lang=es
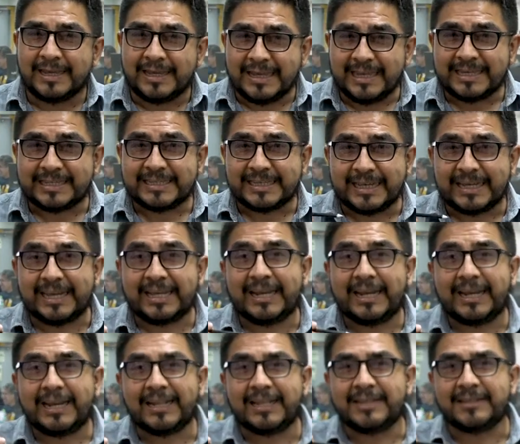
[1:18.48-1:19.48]
Ese
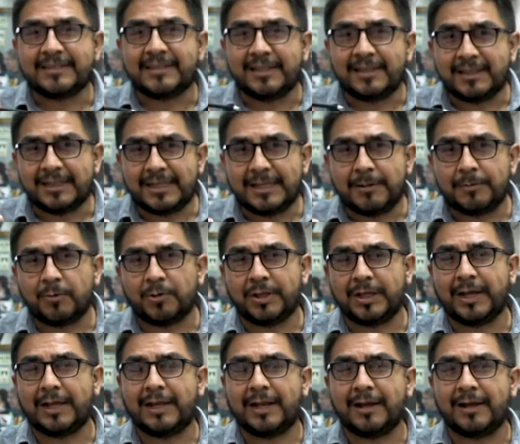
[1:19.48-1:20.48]
era el distintivo
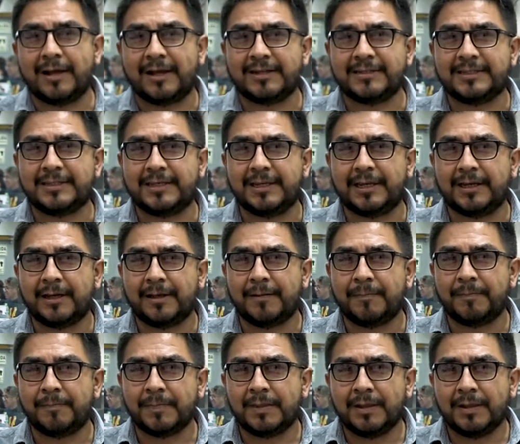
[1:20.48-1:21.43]
de Alan García.